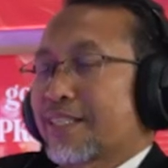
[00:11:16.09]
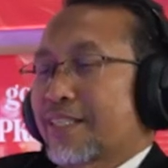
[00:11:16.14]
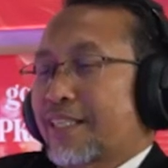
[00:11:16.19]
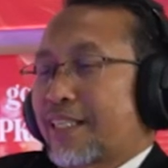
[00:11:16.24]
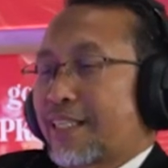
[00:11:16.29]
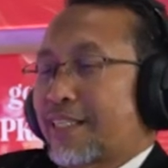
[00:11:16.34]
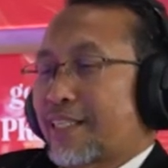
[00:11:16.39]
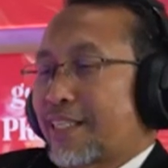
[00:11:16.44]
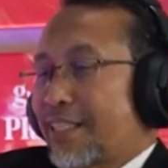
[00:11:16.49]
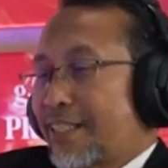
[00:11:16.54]

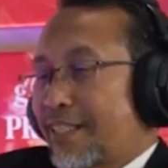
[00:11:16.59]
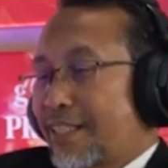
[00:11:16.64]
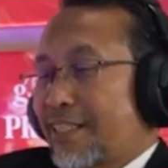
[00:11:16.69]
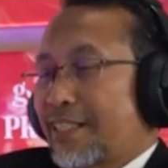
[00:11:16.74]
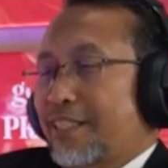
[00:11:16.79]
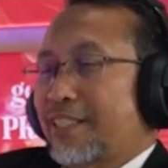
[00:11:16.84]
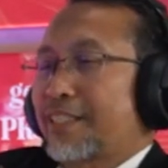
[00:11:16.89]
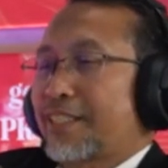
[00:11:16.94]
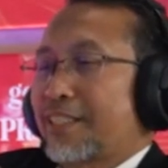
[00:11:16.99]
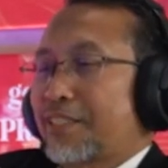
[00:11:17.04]
kita ini
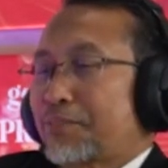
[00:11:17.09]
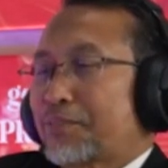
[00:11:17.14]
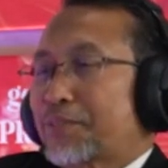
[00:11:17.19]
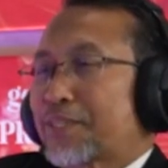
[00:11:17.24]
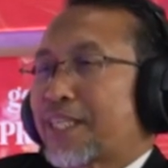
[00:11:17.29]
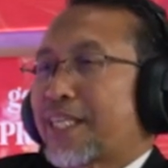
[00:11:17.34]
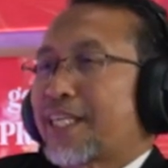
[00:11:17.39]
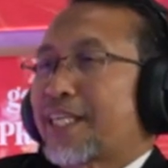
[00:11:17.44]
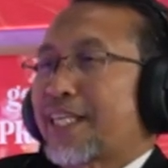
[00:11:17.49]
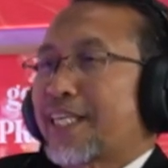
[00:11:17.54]
hanya
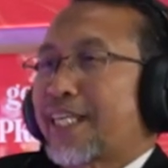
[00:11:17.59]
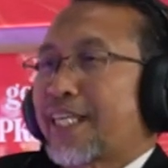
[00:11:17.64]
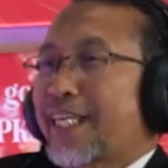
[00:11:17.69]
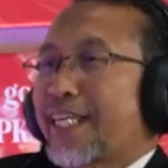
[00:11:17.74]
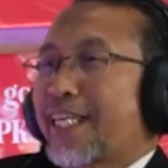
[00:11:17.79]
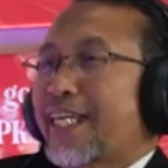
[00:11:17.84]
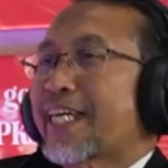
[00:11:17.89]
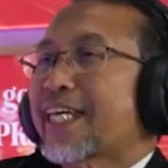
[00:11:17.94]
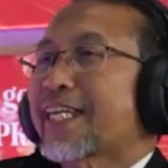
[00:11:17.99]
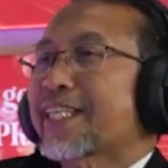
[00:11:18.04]
usaha
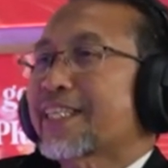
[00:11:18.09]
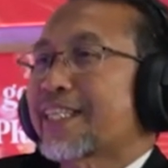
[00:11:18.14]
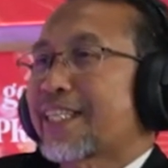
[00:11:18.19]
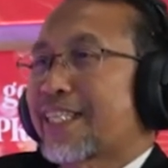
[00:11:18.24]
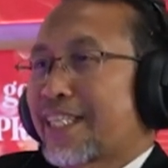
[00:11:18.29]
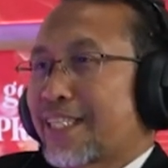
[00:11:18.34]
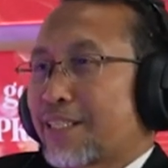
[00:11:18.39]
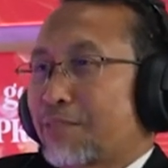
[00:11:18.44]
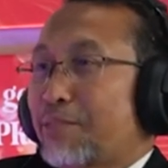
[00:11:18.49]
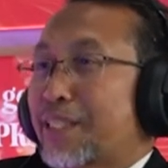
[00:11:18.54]

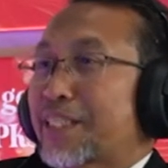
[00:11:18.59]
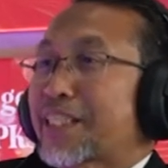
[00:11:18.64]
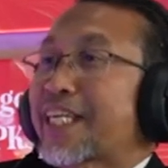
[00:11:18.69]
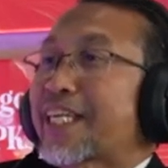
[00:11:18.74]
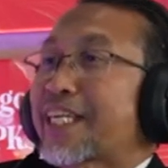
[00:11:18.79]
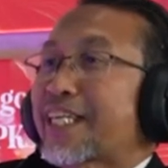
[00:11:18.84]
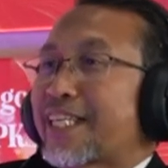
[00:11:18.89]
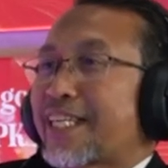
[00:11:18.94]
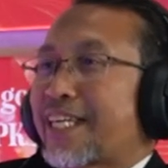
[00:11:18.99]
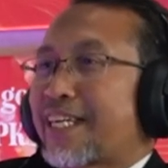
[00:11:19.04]
ikhtiar
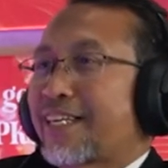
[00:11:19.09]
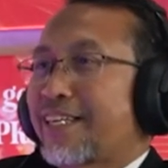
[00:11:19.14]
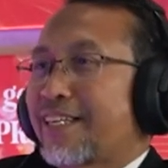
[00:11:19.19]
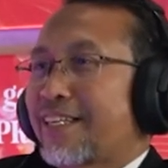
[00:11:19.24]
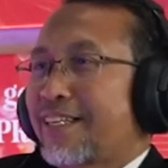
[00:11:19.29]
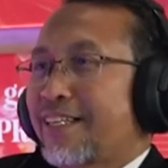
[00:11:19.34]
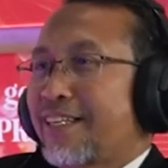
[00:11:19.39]
basyariah